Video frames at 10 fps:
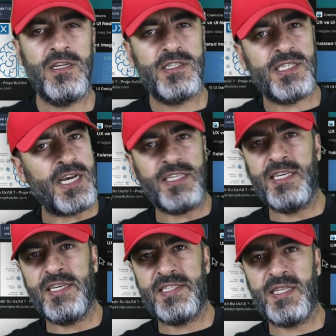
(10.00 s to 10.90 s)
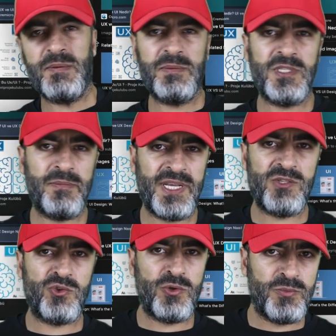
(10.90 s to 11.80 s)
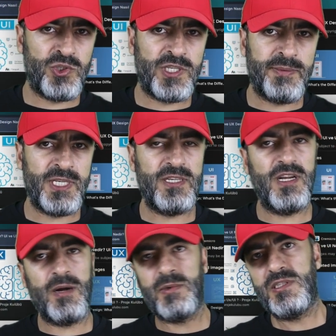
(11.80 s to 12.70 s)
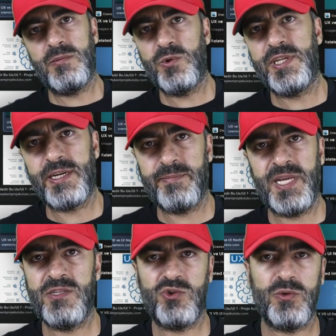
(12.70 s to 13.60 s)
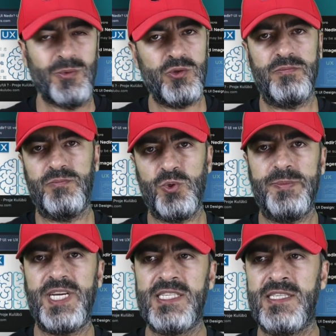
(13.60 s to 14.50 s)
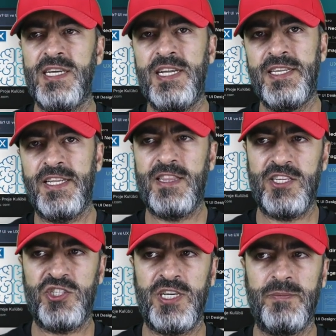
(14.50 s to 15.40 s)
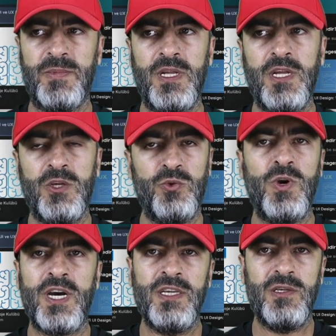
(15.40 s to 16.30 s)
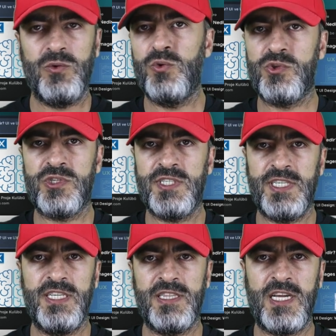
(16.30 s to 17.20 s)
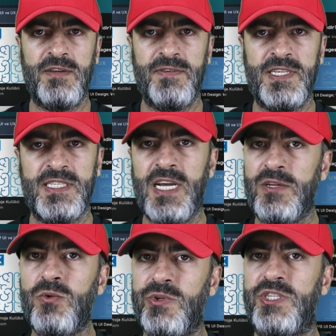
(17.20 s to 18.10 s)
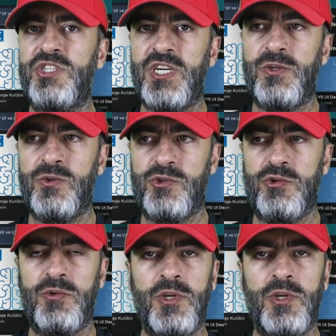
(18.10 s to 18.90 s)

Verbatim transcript: Sanki ikisi de birbirine benziyormuş gibi ama tam olarak benziyor mu? Bunu biraz netleştirelim. UI User Interface yani kullanıcı arayüzü.